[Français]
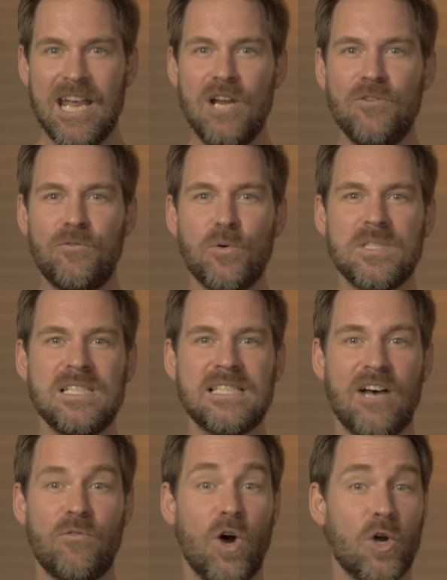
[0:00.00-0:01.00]
Il faut aussi
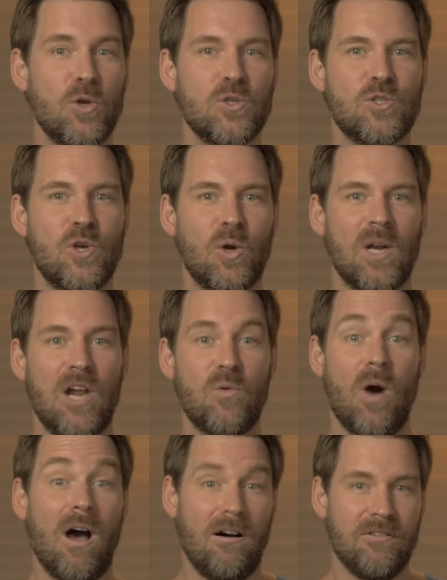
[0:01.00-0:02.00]
savoir que selon la
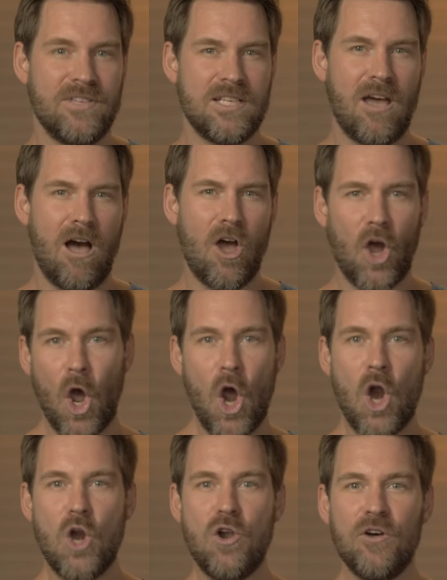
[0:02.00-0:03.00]
loi en vigueur,
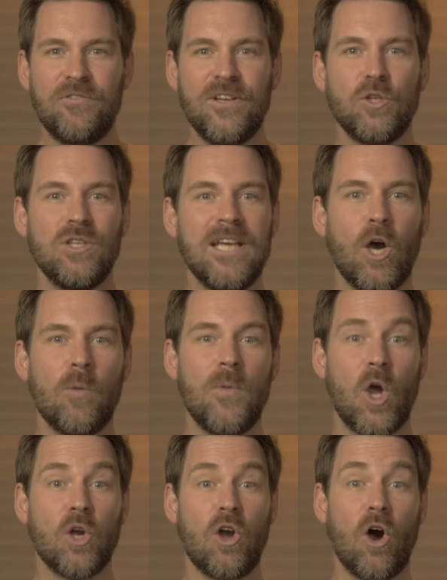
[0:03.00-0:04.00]
le fait de dérober
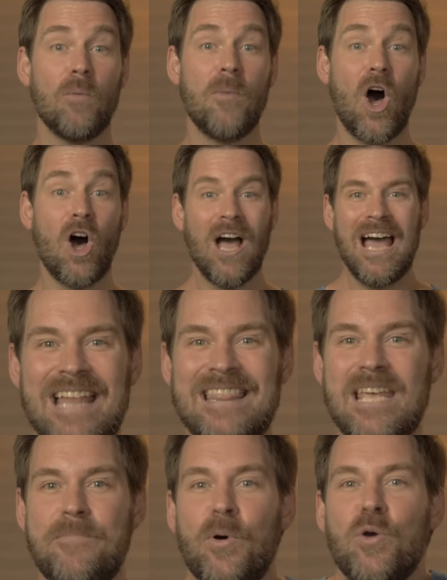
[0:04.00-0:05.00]
un corps mort
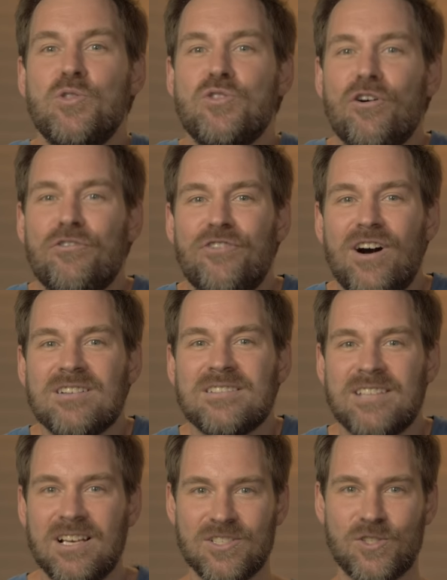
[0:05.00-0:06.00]
n'est pas une
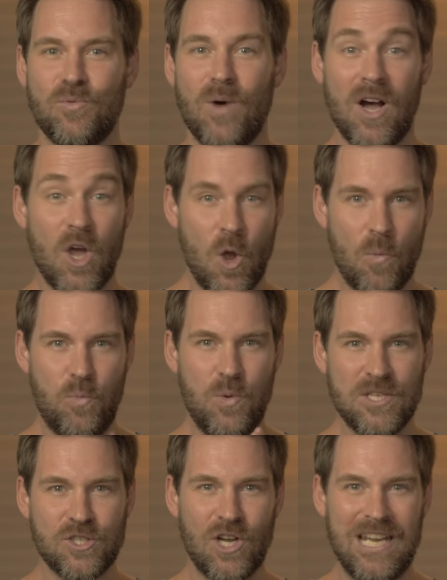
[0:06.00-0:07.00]
offense en soi,
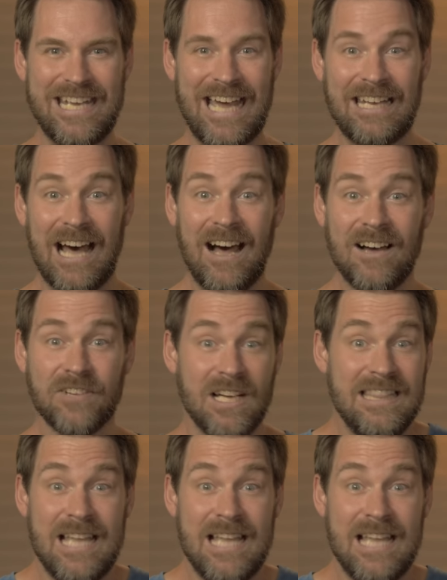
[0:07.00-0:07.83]
puisque les cadavres